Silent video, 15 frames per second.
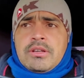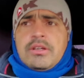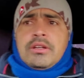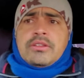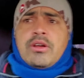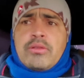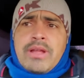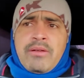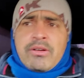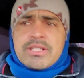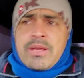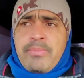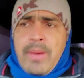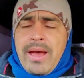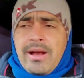Então daí
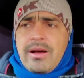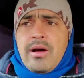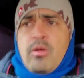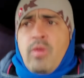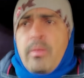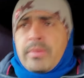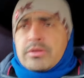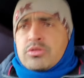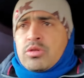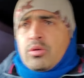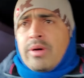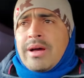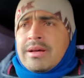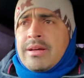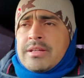você pega uma
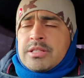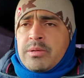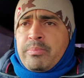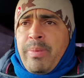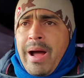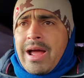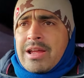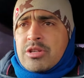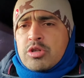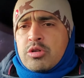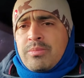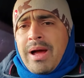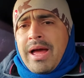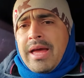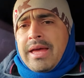pessoa debaixo de
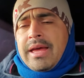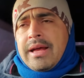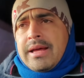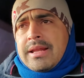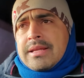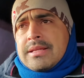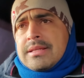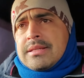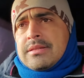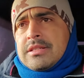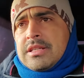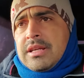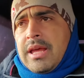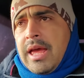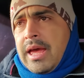uma regra, de
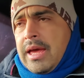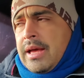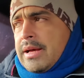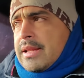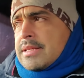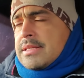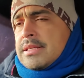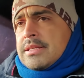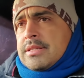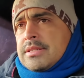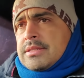regras